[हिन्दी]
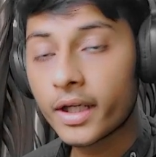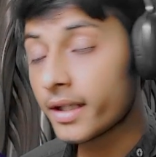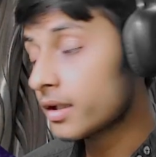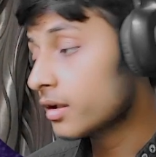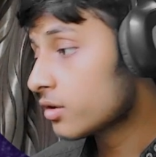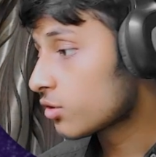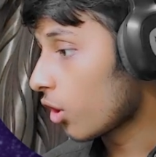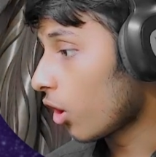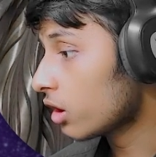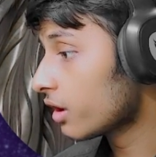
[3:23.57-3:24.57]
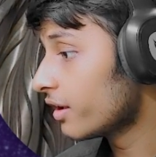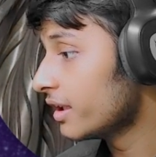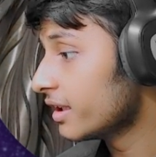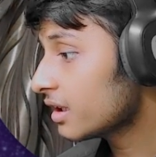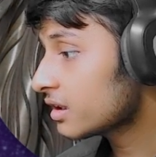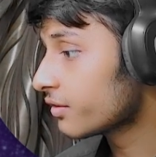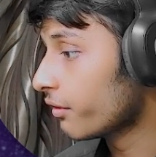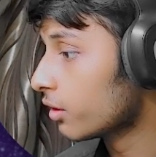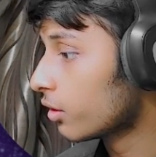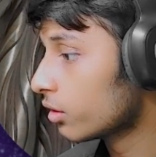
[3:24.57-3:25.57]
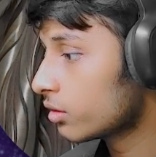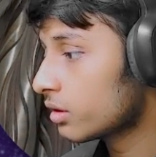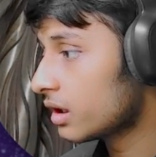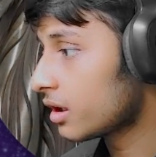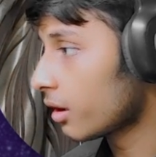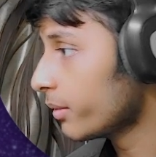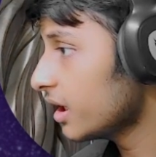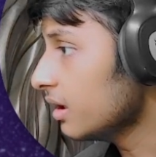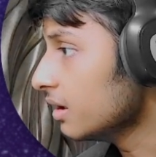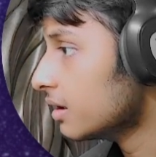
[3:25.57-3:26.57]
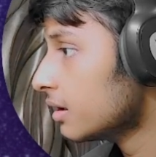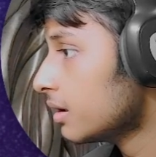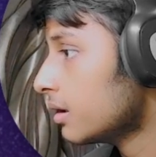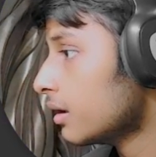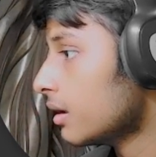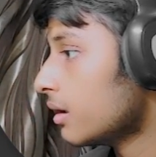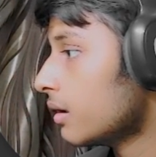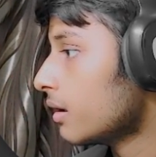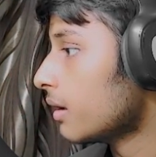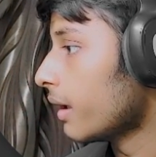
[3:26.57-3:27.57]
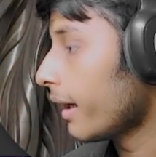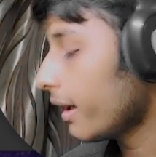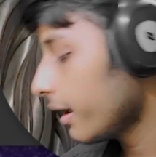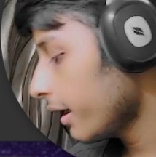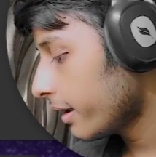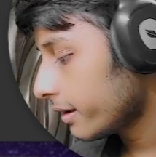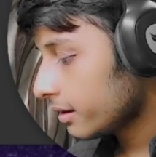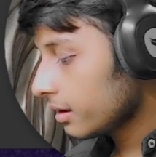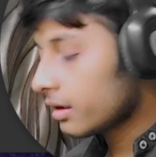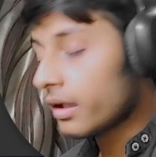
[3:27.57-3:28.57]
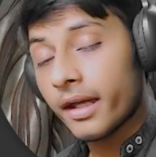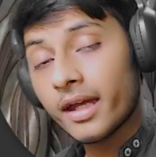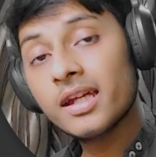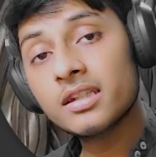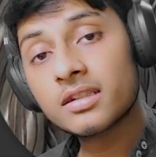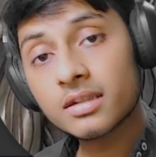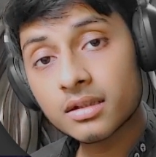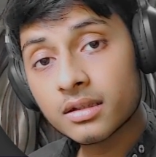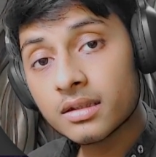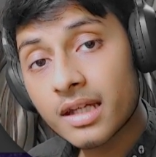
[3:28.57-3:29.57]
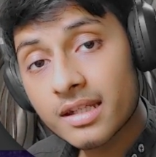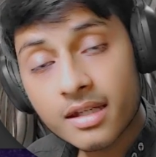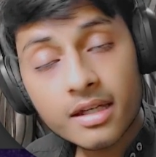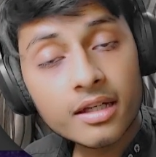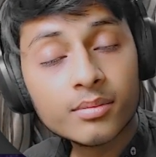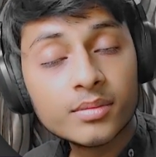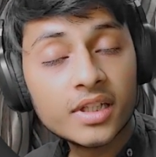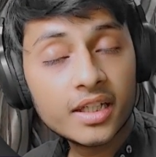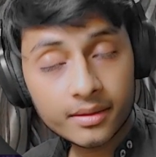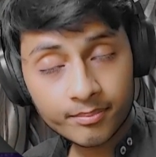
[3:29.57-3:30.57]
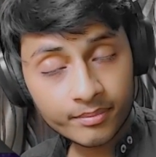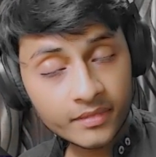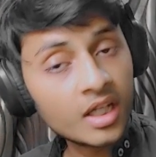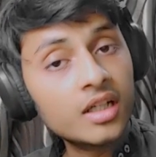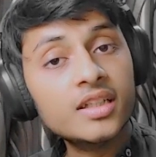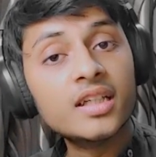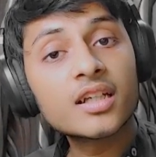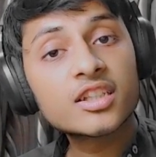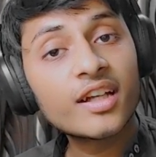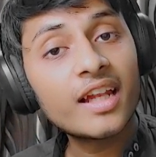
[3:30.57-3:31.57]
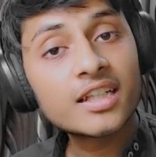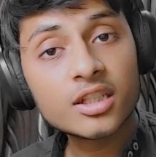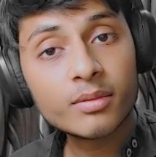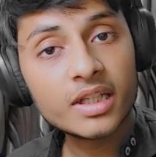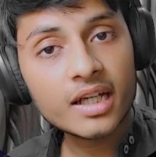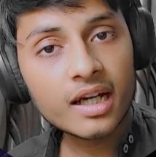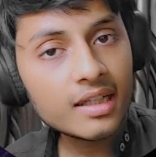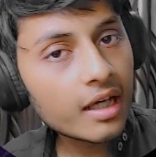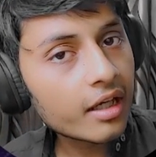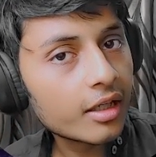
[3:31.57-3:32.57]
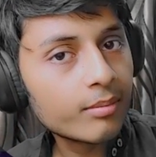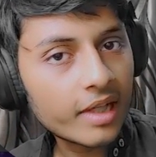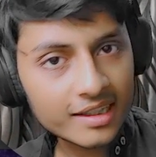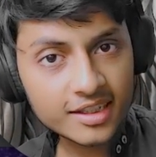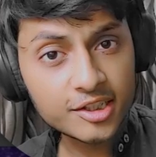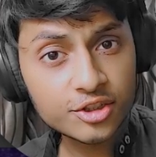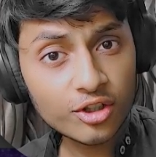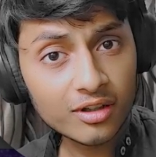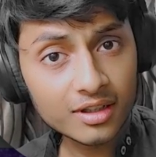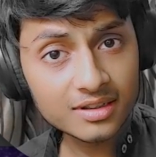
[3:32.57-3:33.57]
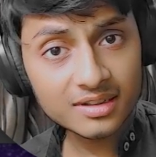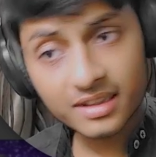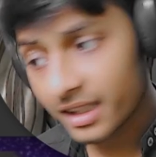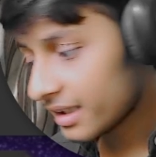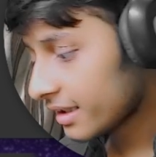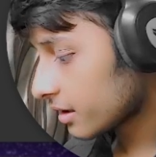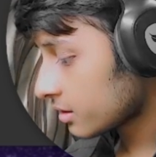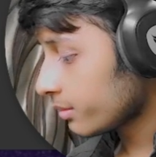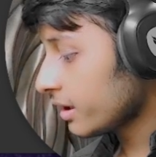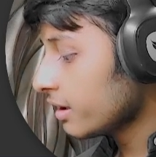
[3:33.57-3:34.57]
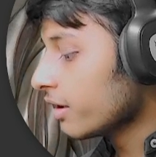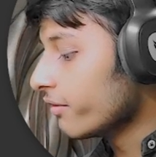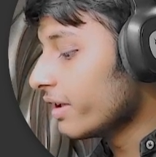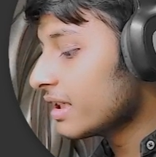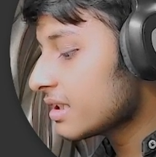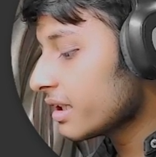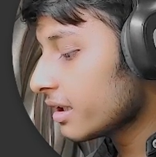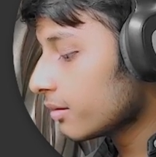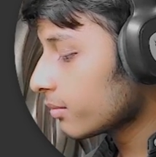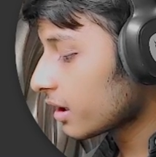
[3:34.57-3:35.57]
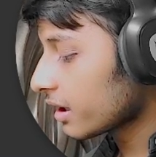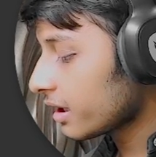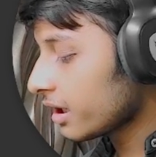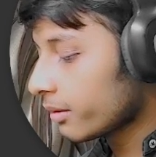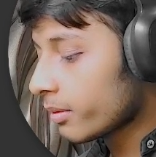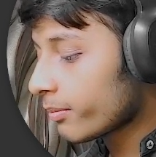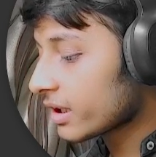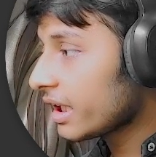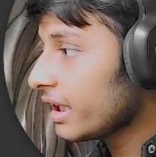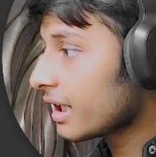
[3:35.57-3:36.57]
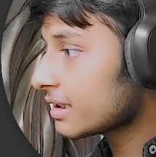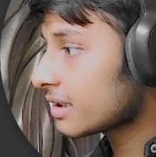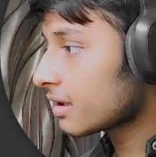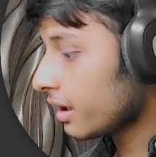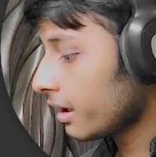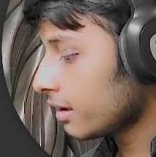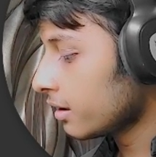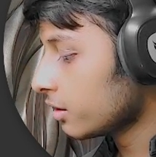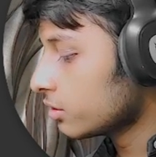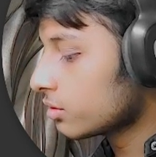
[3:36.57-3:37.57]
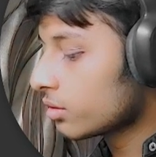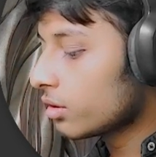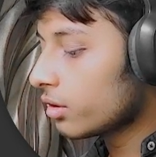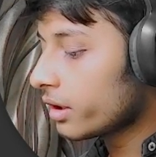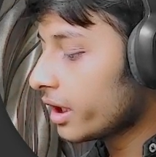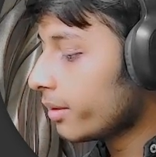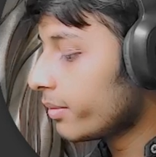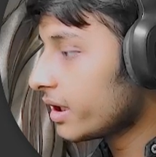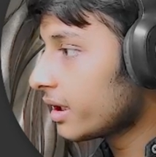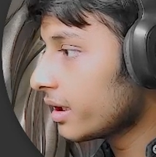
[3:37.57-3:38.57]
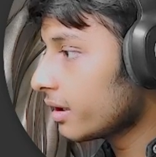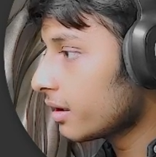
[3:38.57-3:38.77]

ओके सो ऑन अवर लिनक्स वी विल गो टू द टर्मिनल एंड एज जैसे ही हमने लिनक्स के लेक्चर में देखा था कि हम कैसे इंस्टॉल कर सकते हैं लिनक्स में वैसे ही हम करेंगे हमें पता ही है कैसे करना है सूडो ए